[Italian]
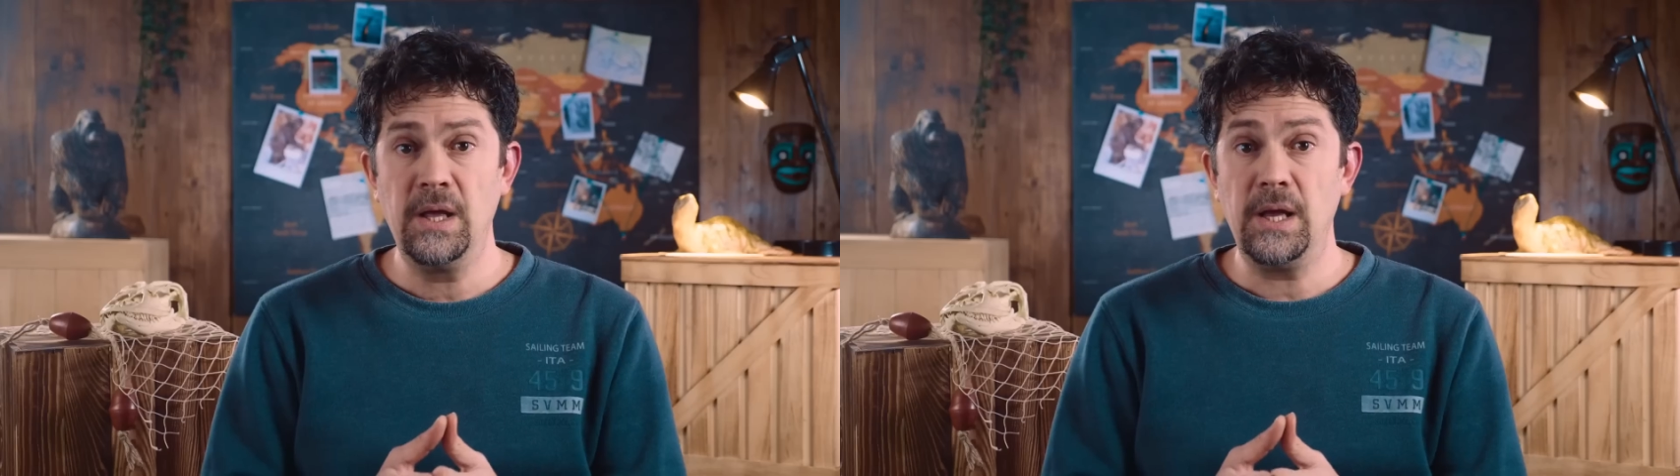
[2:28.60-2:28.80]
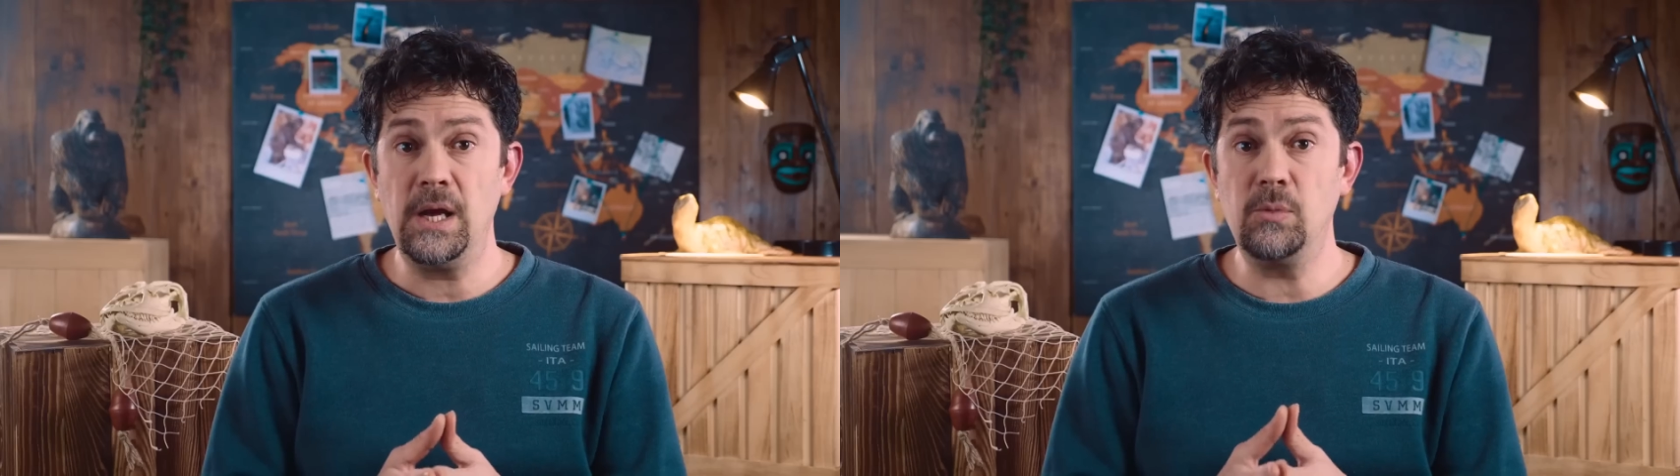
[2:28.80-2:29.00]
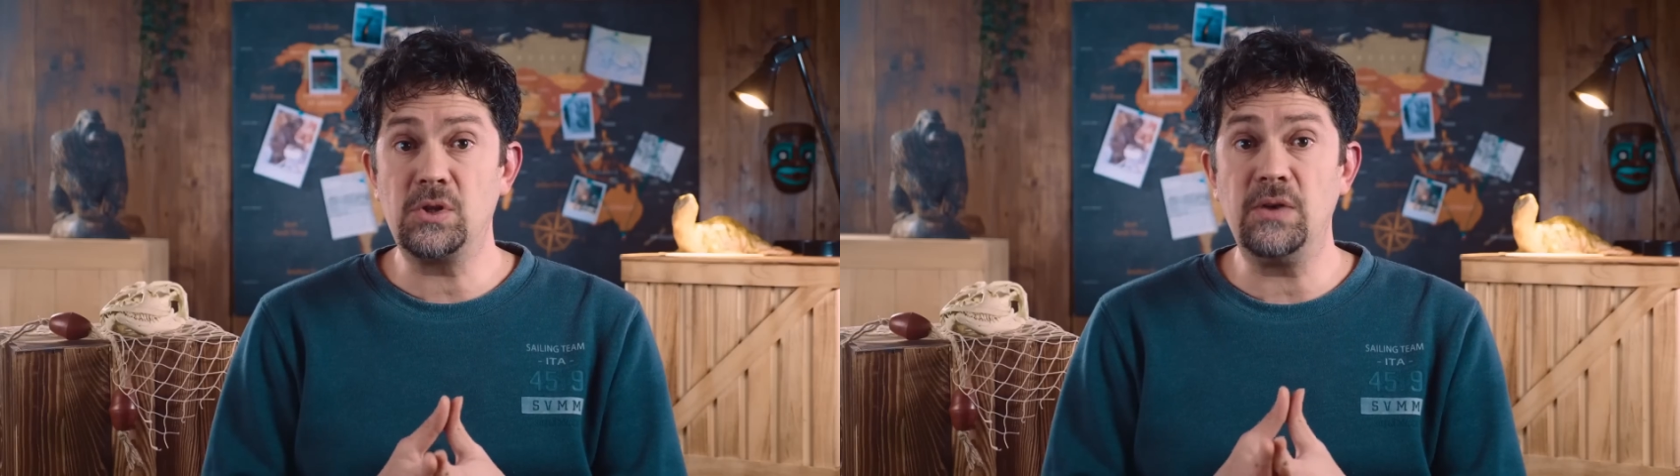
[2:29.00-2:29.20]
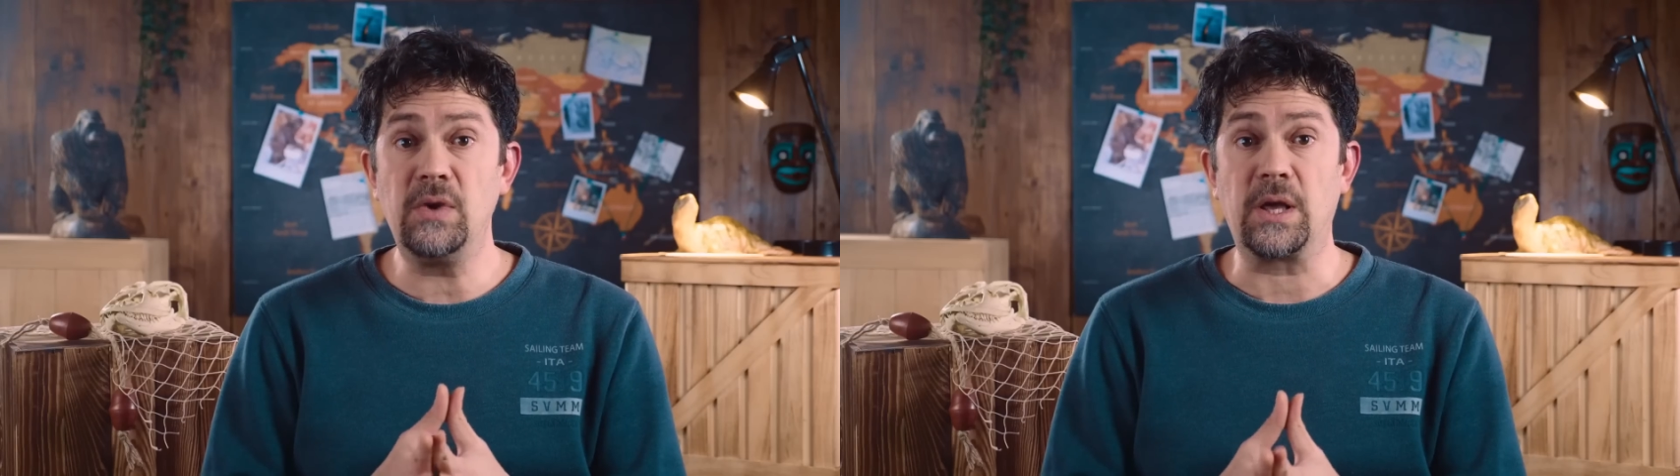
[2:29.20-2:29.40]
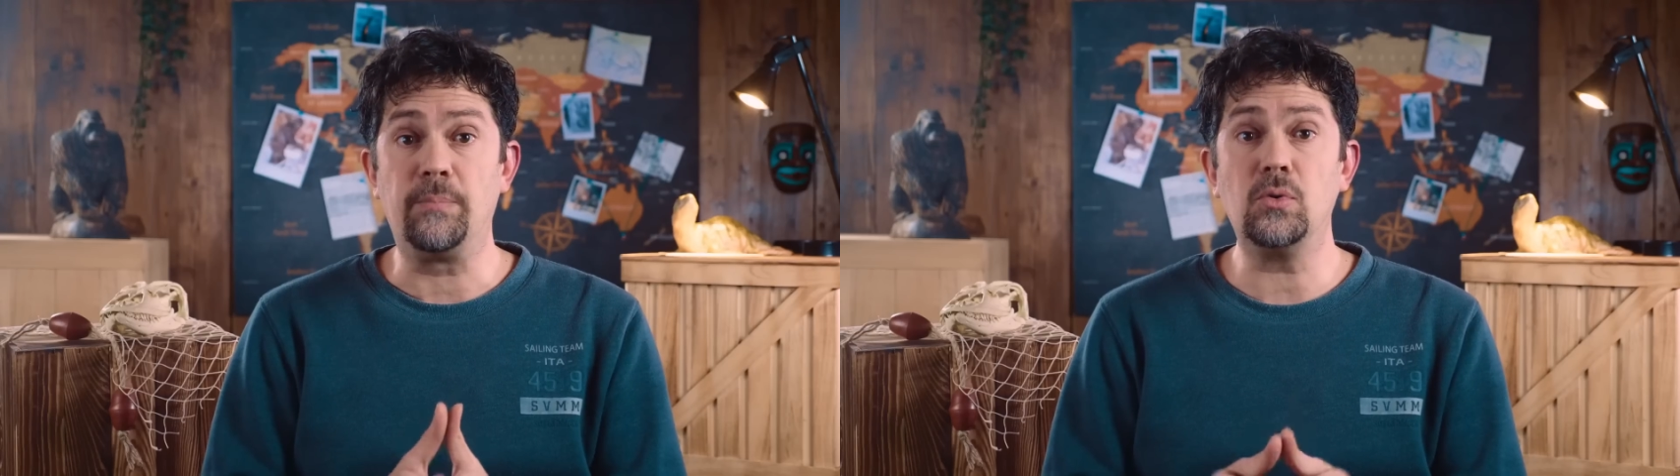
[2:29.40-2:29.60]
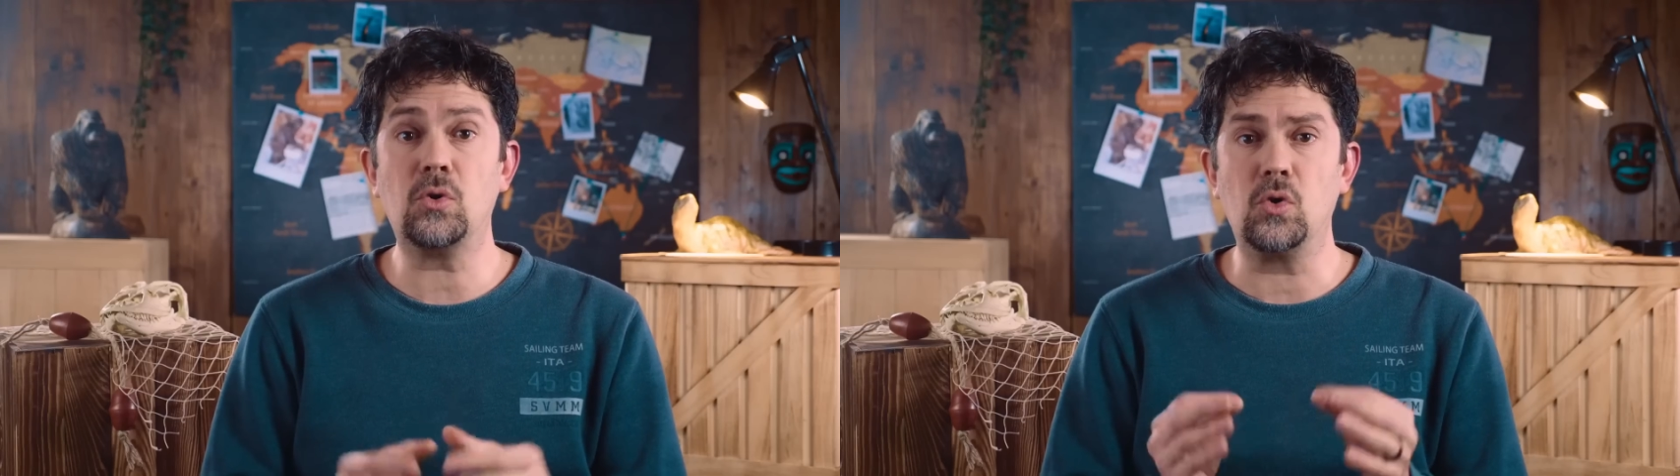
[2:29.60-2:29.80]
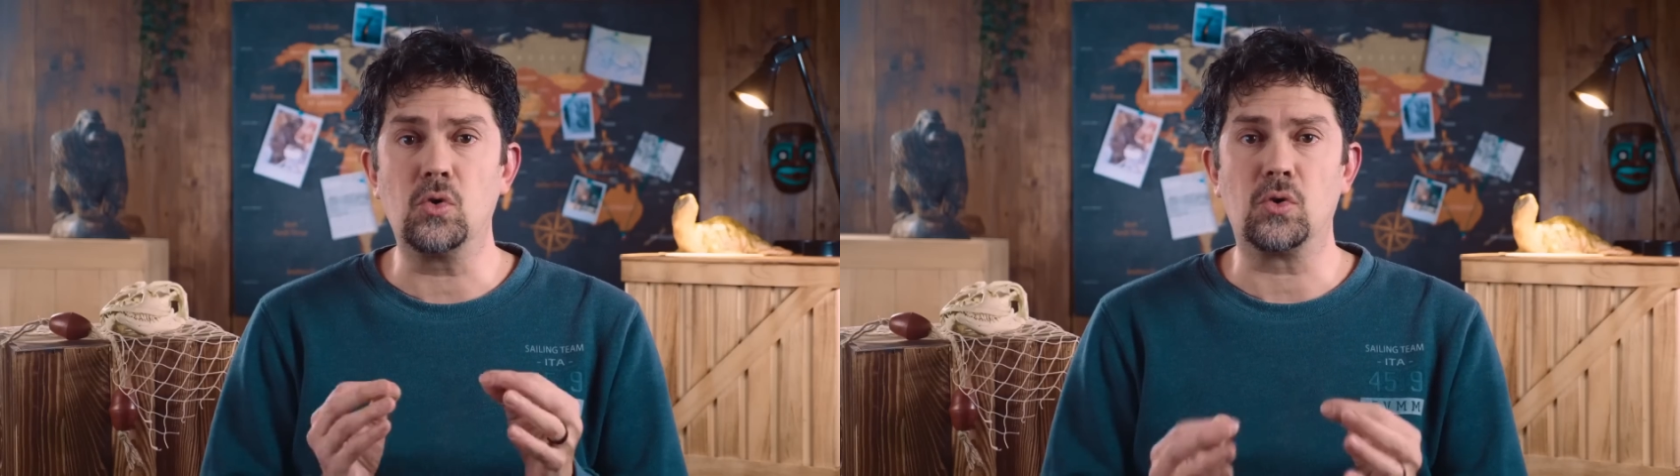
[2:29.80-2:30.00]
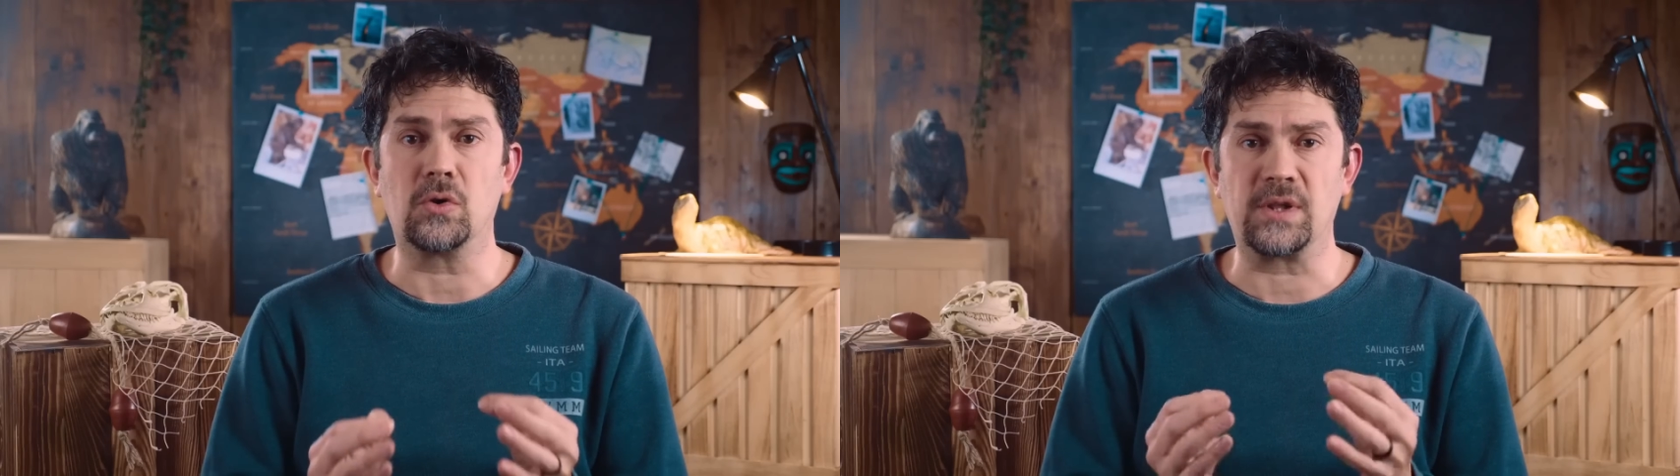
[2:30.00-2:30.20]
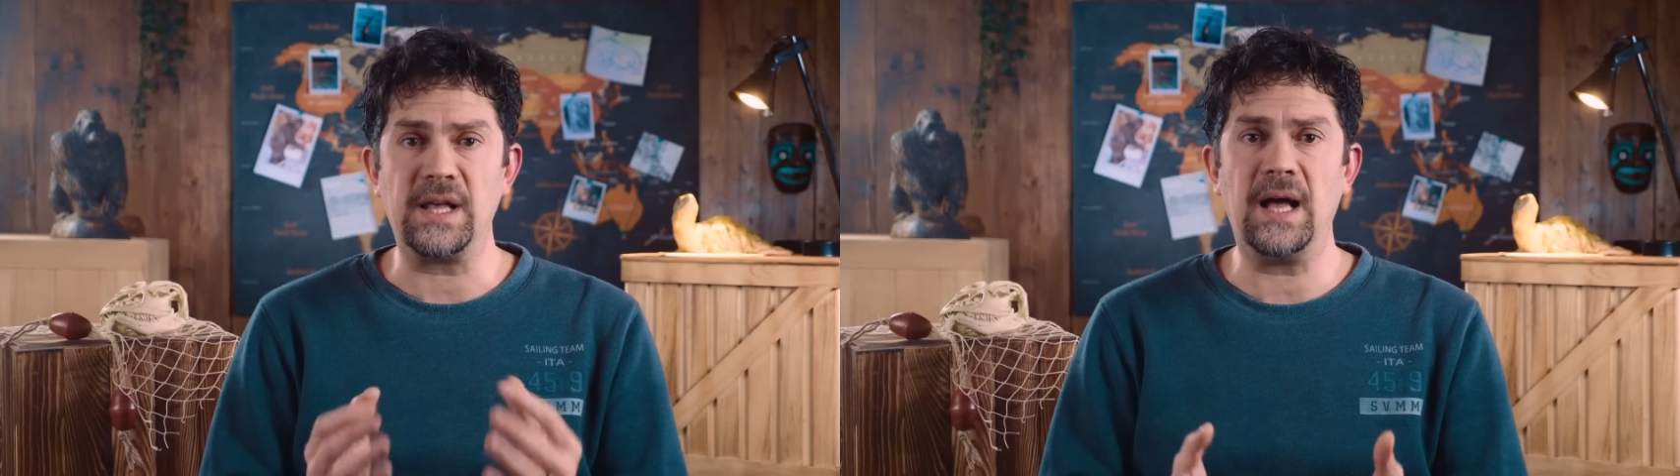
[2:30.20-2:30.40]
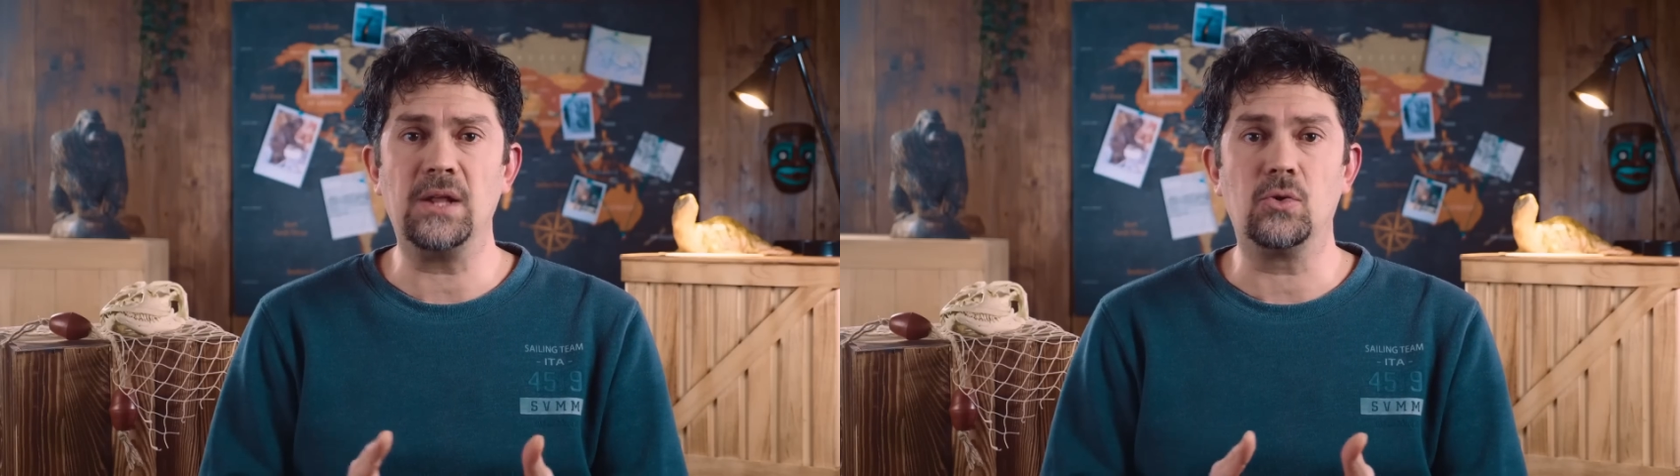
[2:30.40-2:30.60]
Il motivo è che pur
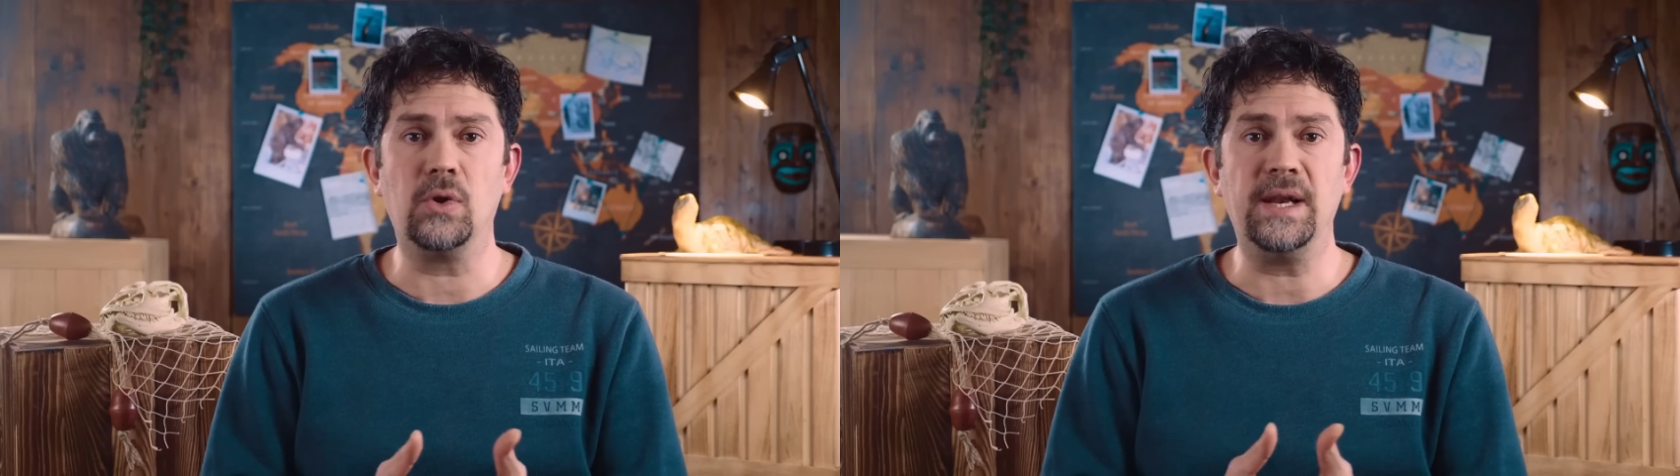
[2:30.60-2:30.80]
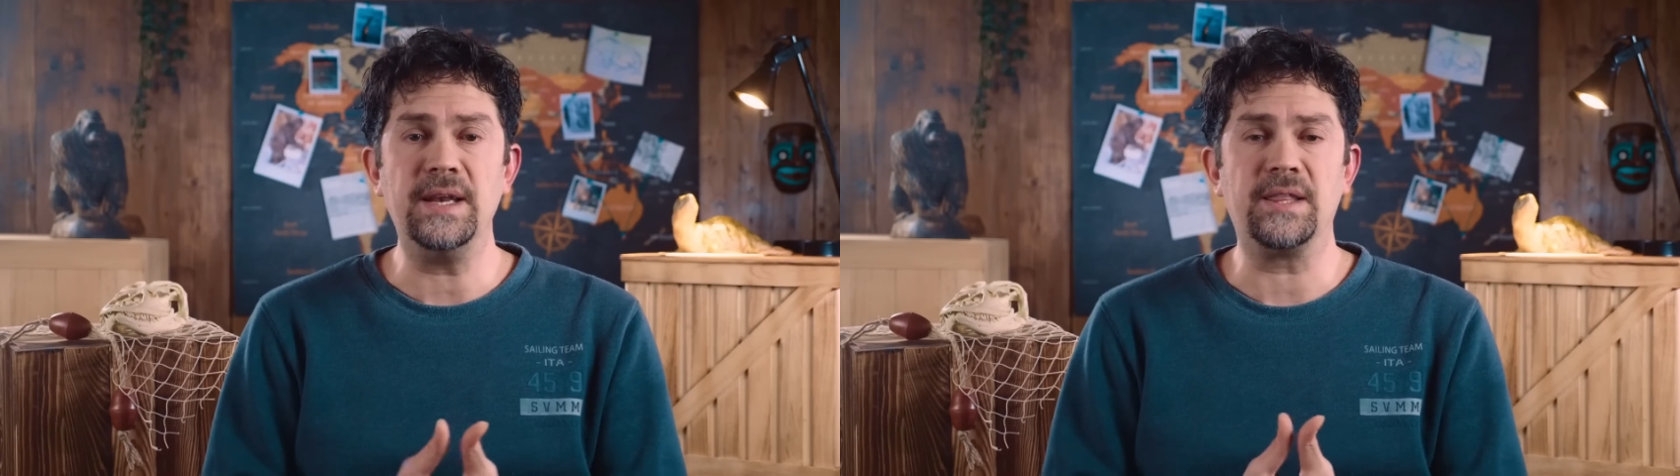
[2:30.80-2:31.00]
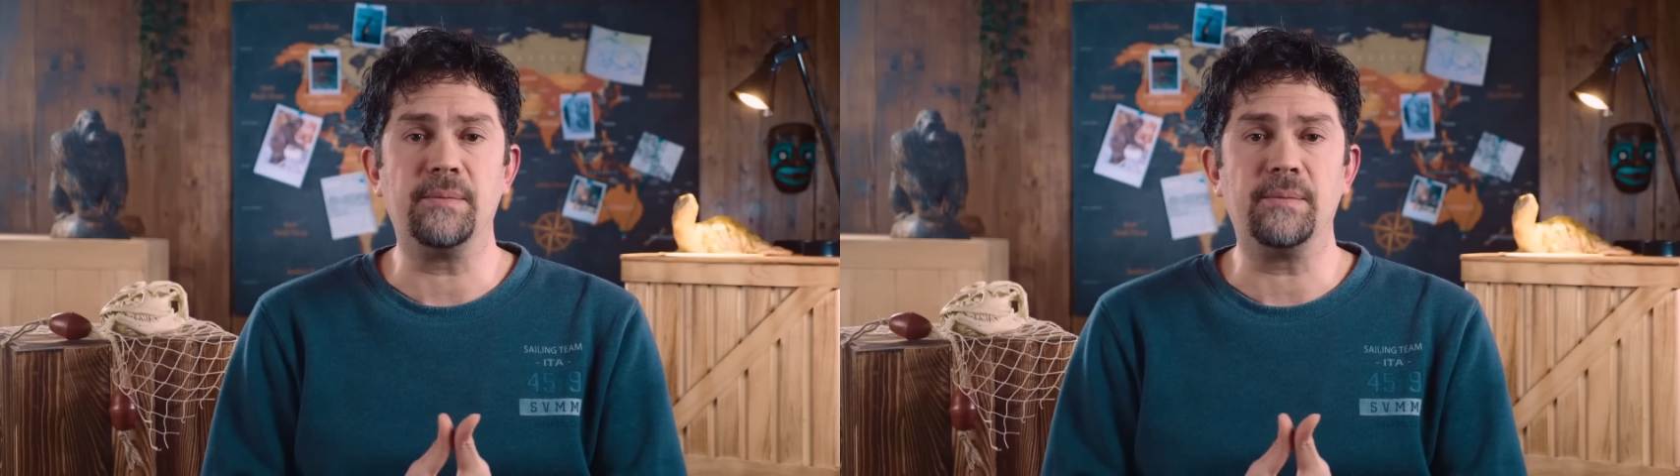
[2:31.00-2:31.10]
concordando in linea